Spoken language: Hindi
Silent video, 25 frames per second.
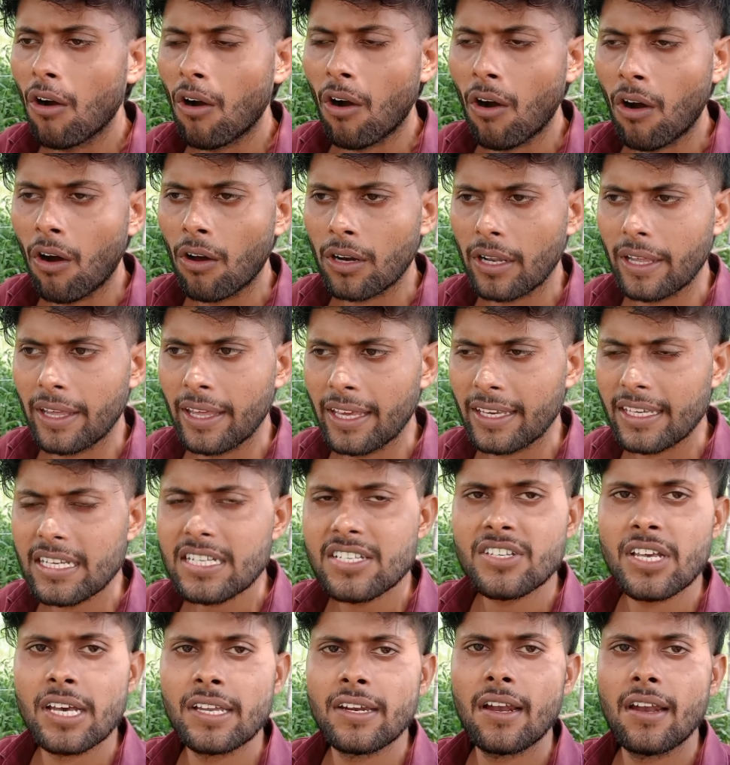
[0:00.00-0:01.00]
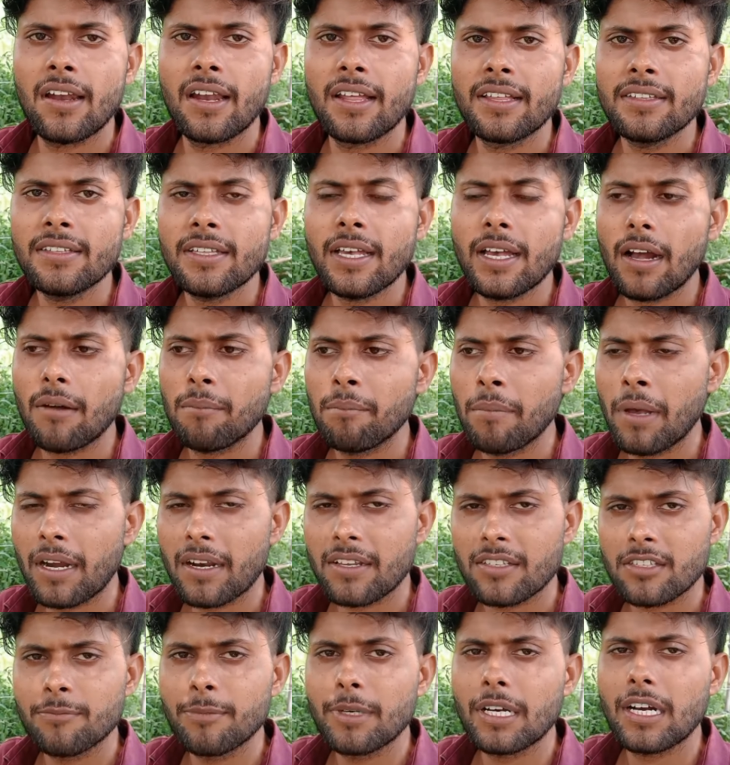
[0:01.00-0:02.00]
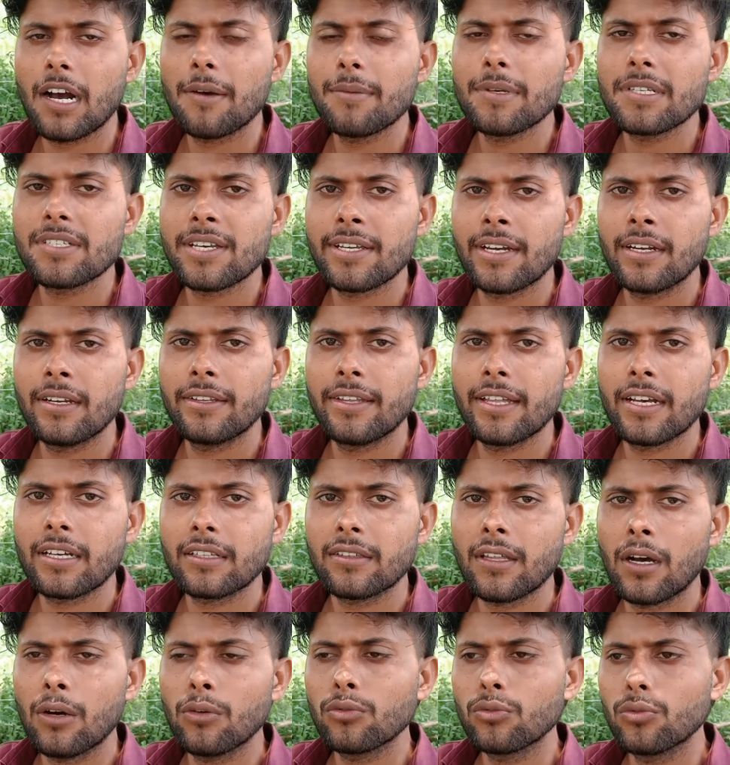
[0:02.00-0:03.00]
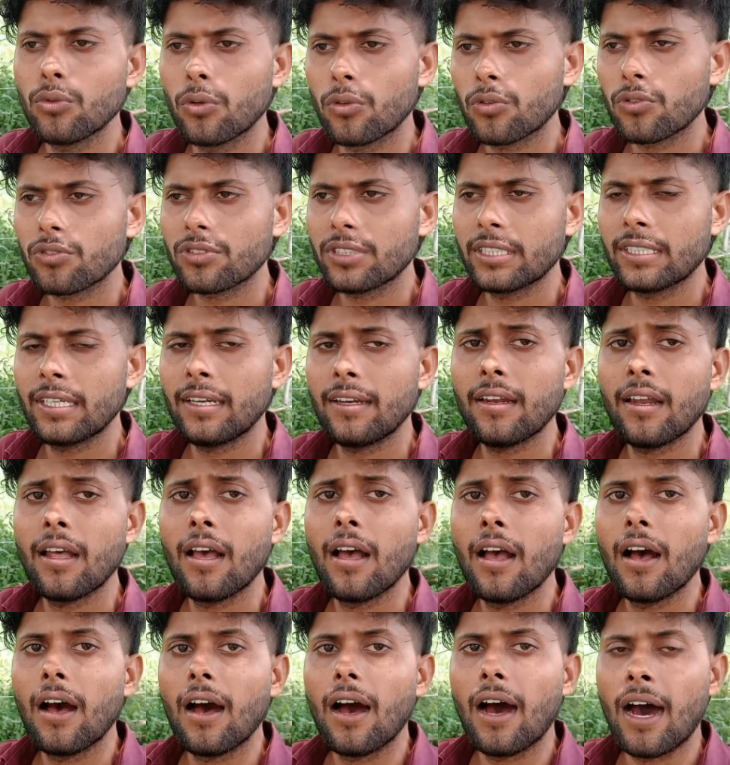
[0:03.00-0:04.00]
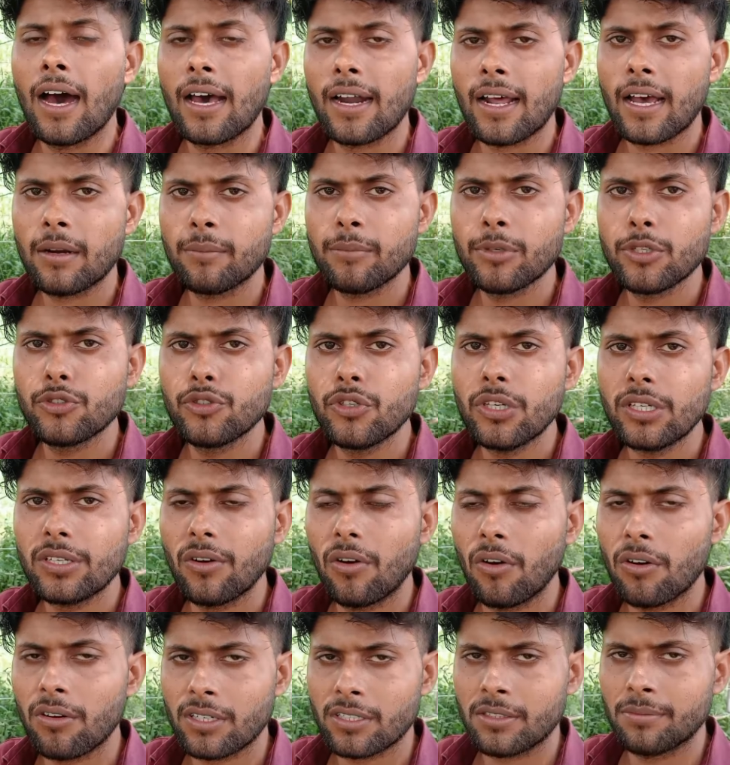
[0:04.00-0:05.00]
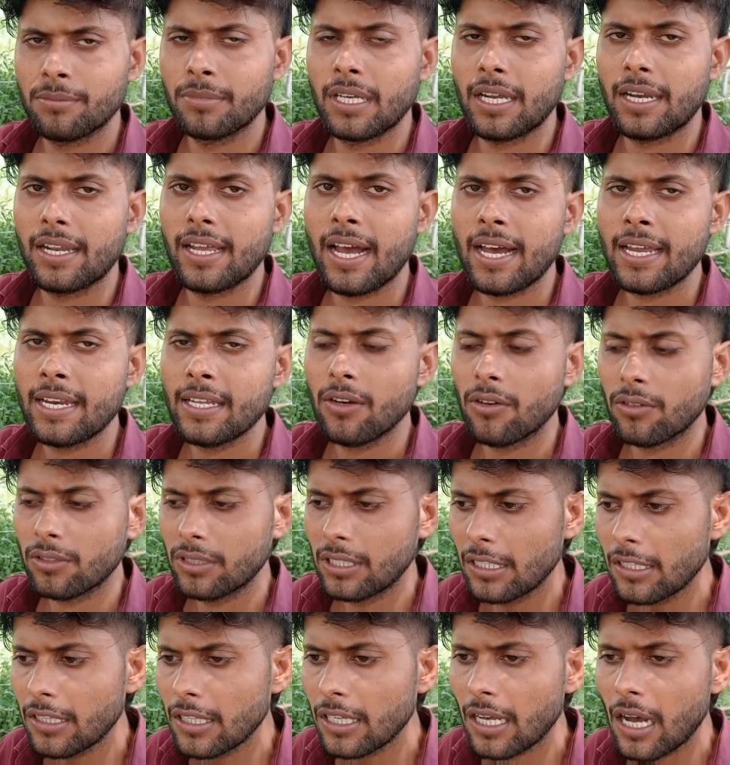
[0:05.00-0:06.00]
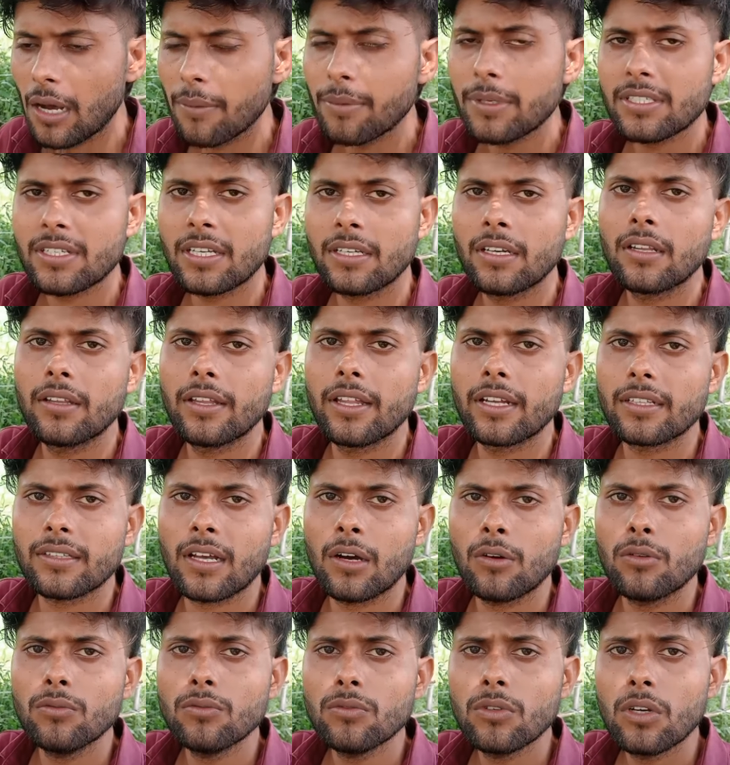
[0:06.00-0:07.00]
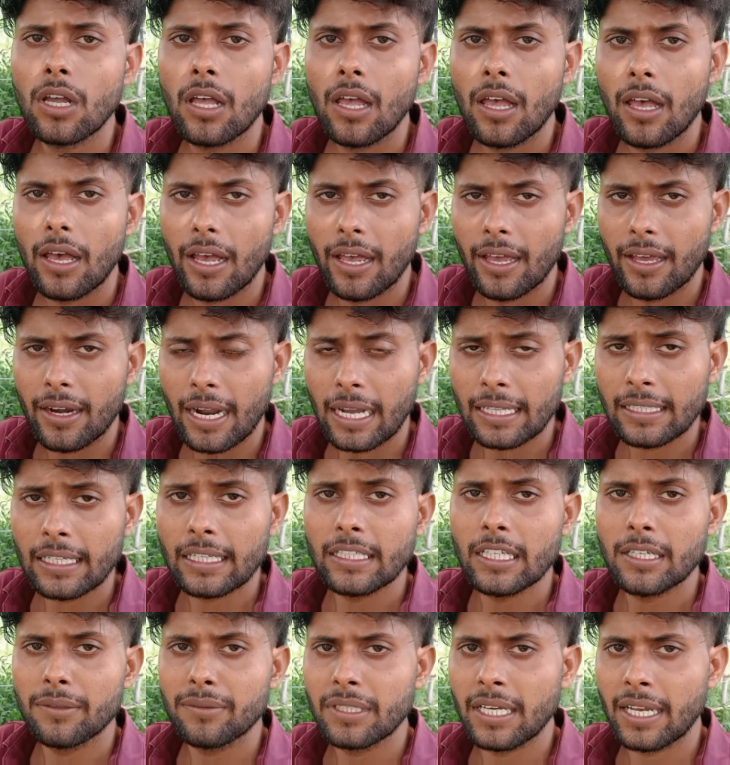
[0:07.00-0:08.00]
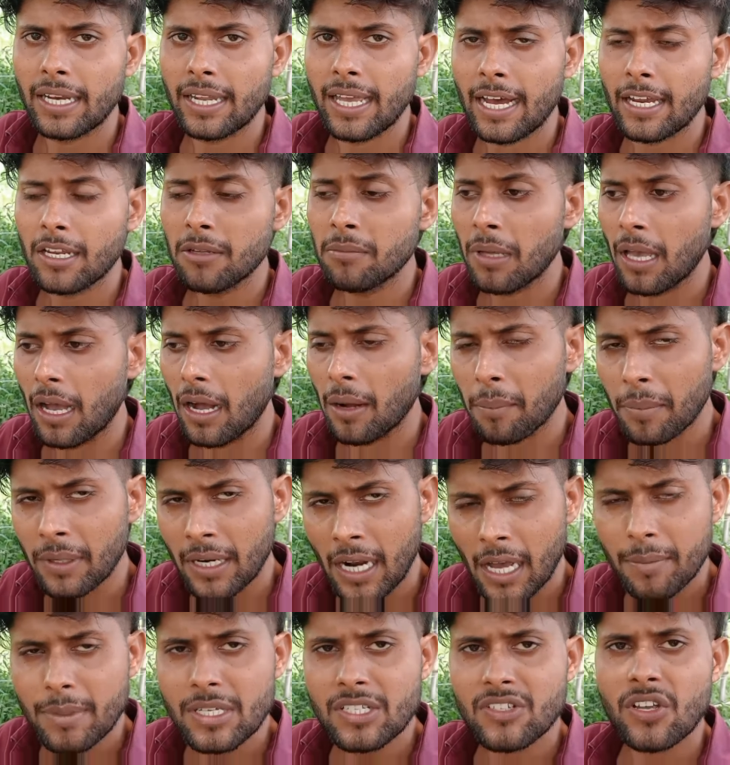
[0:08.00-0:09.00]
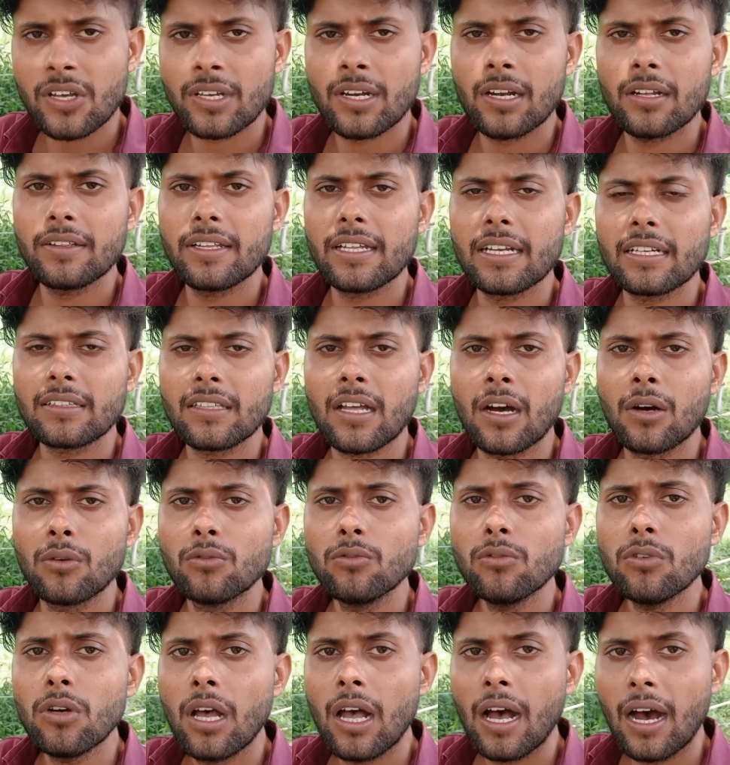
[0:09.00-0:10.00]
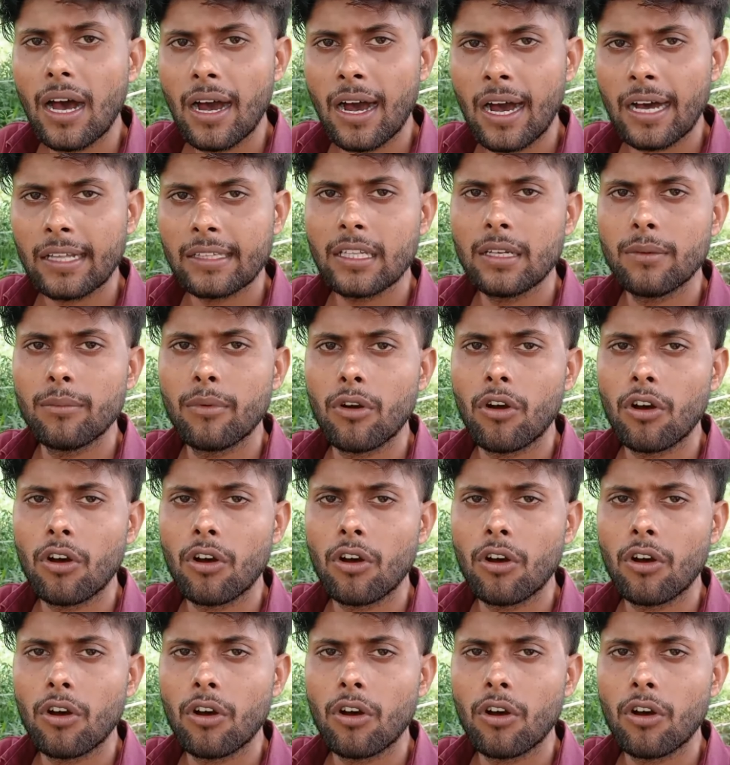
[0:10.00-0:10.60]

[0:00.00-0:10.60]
और एक ही चैनल नहीं है मैं रश्मि का भी चैनल देखता हूँ दोनों चैनल आर आर म्यूजिक और रश्मि अरियारी और दीदी का भी चैनल देखता हूँ राधा देवी अरियारी मैं अपना भी चैनल देखता हूँ आदिल